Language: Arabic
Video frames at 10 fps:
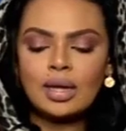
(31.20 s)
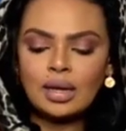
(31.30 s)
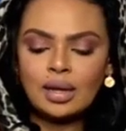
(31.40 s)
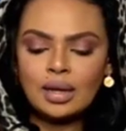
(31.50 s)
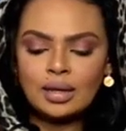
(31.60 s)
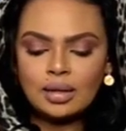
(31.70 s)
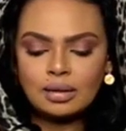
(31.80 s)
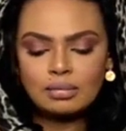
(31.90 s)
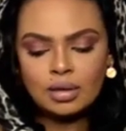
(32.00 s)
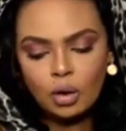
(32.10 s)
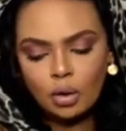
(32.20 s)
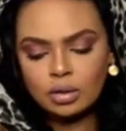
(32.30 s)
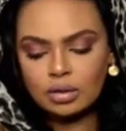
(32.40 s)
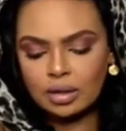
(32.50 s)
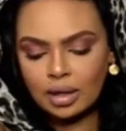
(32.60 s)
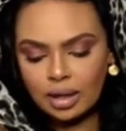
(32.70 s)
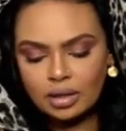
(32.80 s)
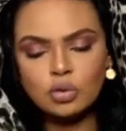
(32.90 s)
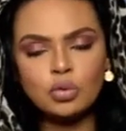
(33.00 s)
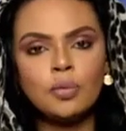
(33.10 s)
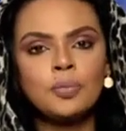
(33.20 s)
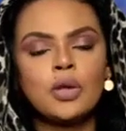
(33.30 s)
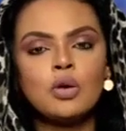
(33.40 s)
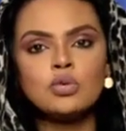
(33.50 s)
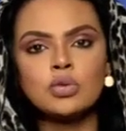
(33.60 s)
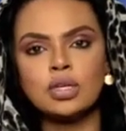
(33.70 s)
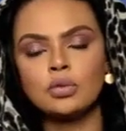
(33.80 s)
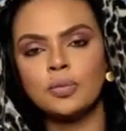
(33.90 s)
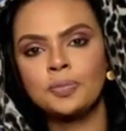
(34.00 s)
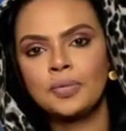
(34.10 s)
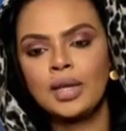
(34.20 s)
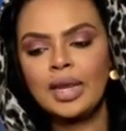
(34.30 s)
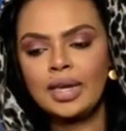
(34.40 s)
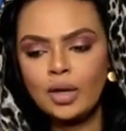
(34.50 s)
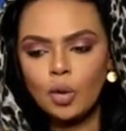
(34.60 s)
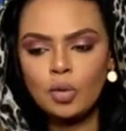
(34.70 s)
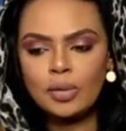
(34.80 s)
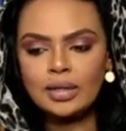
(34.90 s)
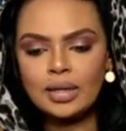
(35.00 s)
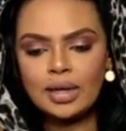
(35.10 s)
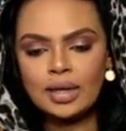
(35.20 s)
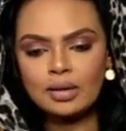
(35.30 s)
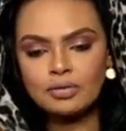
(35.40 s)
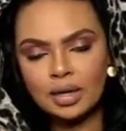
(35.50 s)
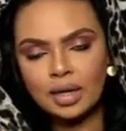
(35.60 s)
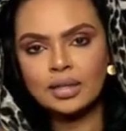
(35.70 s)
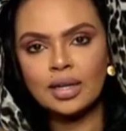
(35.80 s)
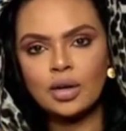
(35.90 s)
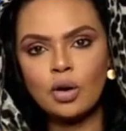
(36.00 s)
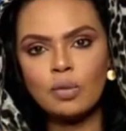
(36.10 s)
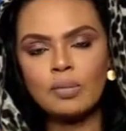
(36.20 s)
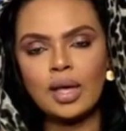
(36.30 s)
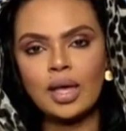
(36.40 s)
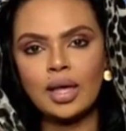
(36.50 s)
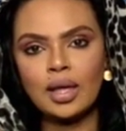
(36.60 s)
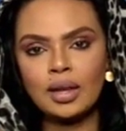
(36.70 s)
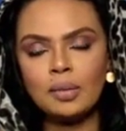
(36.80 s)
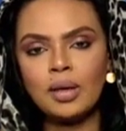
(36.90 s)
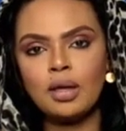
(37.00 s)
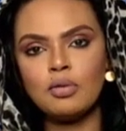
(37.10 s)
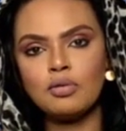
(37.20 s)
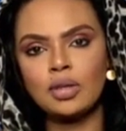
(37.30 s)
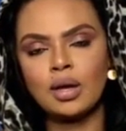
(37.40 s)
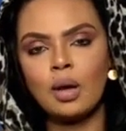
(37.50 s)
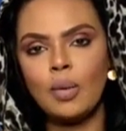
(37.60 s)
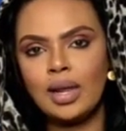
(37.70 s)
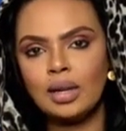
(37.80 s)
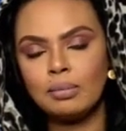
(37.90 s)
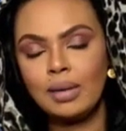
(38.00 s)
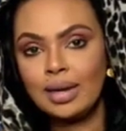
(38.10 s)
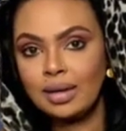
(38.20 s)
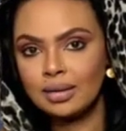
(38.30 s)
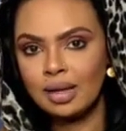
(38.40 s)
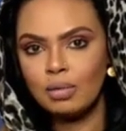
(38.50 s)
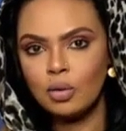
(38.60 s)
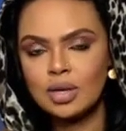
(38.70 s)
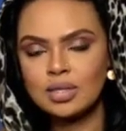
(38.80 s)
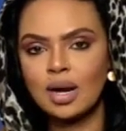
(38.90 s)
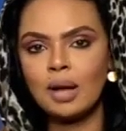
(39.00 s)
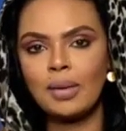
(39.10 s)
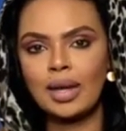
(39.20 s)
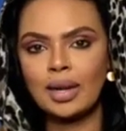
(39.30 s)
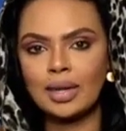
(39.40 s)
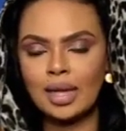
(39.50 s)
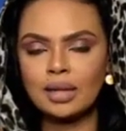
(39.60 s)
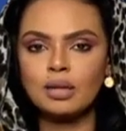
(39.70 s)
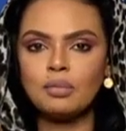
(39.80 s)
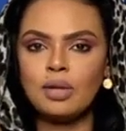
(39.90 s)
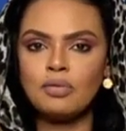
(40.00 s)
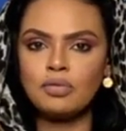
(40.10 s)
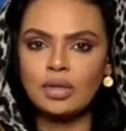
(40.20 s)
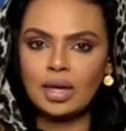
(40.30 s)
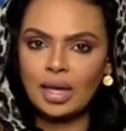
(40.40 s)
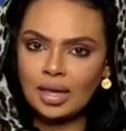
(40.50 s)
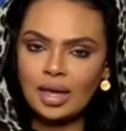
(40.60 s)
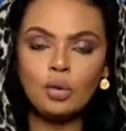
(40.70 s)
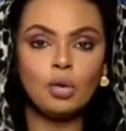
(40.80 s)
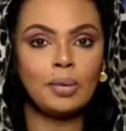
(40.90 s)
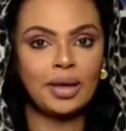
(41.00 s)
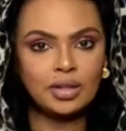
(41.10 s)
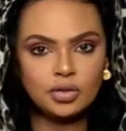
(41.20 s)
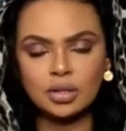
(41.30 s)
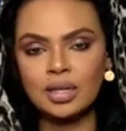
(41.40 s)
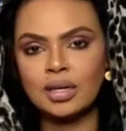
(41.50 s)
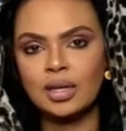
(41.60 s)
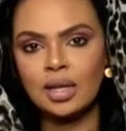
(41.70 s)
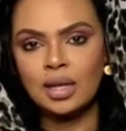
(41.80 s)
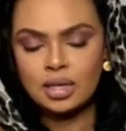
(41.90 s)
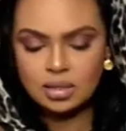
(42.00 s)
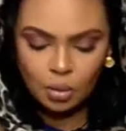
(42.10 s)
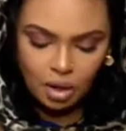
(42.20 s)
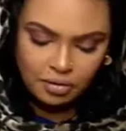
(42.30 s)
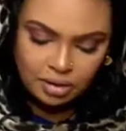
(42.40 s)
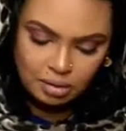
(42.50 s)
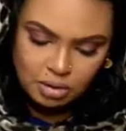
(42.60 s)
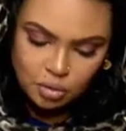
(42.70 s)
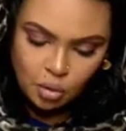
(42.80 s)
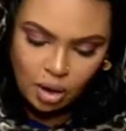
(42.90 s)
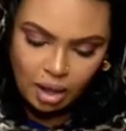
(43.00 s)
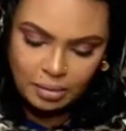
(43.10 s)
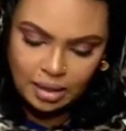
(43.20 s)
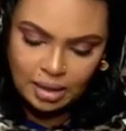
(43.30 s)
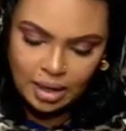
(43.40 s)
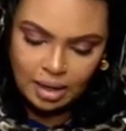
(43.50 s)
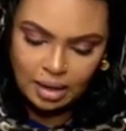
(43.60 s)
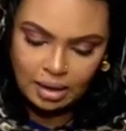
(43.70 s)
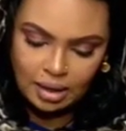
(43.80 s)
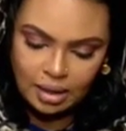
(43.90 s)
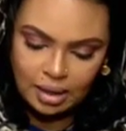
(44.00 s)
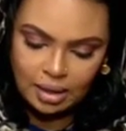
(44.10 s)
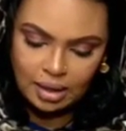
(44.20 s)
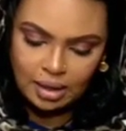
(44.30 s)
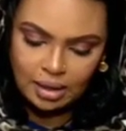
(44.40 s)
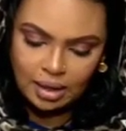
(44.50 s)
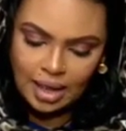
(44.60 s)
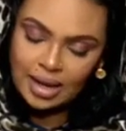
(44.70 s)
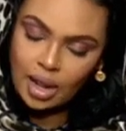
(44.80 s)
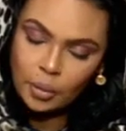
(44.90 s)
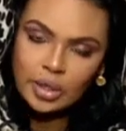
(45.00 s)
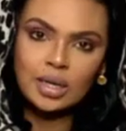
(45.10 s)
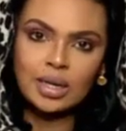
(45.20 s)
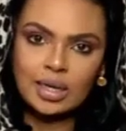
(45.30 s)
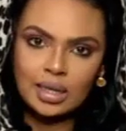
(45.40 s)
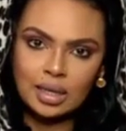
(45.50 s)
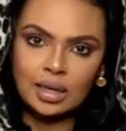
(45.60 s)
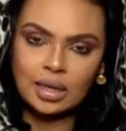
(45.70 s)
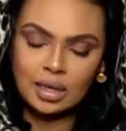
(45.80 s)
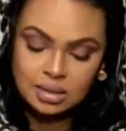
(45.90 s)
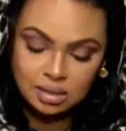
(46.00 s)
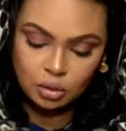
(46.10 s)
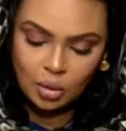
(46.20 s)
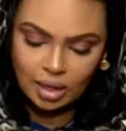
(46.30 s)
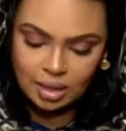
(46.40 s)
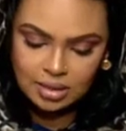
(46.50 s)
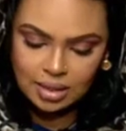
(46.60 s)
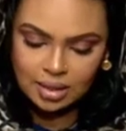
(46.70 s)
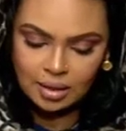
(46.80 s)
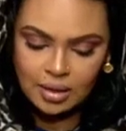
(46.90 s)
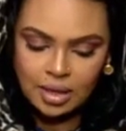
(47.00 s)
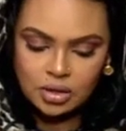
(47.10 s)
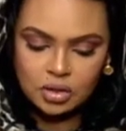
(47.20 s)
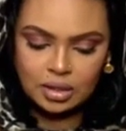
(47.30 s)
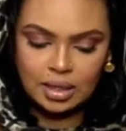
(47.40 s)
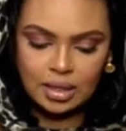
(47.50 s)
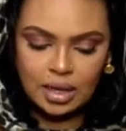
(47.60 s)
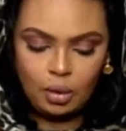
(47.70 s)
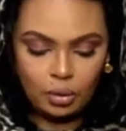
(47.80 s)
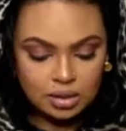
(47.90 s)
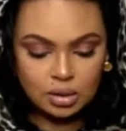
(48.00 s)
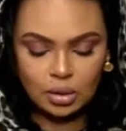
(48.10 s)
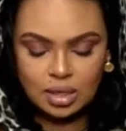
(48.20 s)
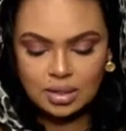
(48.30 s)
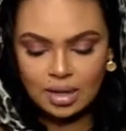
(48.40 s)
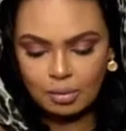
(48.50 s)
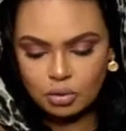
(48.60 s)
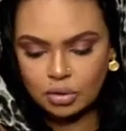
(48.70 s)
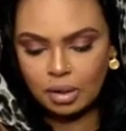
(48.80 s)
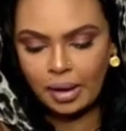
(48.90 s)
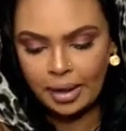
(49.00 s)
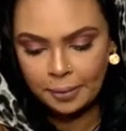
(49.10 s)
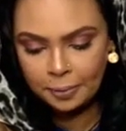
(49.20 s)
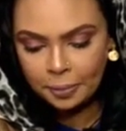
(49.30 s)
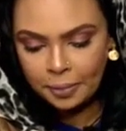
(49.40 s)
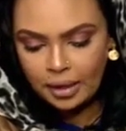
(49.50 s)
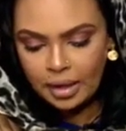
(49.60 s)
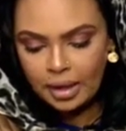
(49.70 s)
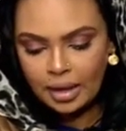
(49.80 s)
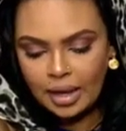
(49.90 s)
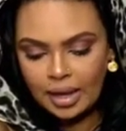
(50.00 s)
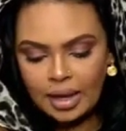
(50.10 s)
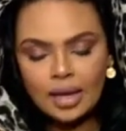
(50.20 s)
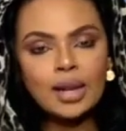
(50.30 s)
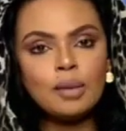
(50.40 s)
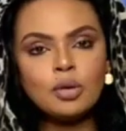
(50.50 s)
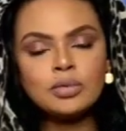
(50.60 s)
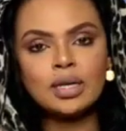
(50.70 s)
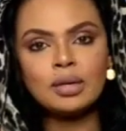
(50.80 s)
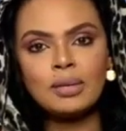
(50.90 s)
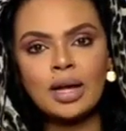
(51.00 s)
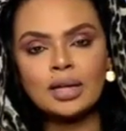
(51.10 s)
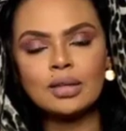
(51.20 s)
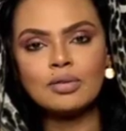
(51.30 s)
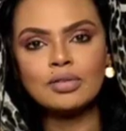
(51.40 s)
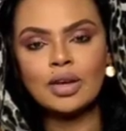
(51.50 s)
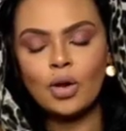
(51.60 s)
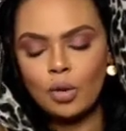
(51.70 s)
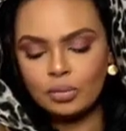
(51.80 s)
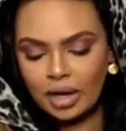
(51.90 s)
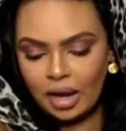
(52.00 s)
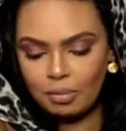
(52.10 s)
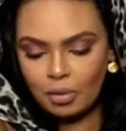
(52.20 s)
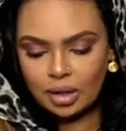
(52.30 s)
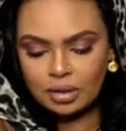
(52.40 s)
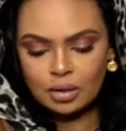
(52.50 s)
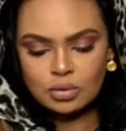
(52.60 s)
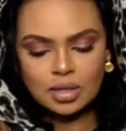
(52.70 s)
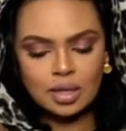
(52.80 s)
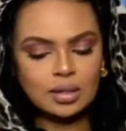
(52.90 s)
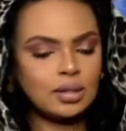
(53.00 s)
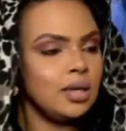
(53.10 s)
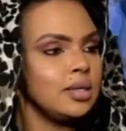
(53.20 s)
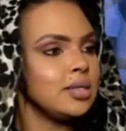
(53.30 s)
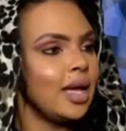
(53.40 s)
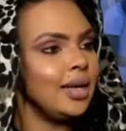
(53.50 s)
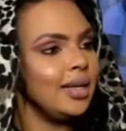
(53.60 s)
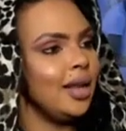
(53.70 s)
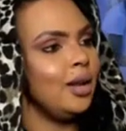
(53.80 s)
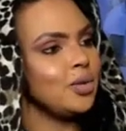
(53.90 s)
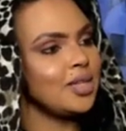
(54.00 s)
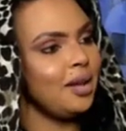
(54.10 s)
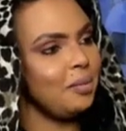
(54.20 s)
آه، لون عنده خصوصيته لكن عموما فقرتنا اليوم حنبحر في عوالم الكتابة ونسرح مع الكاتب في خياله البعيد جدا استوقفتني مجموعة من العناوين لقصته القصيرة جدا أو قصته القصيرة الموجودة معي الخيال الممتع مع ضيفنا اليوم نرحبه كثير أستاذ إدريس علي أهلا وسهلا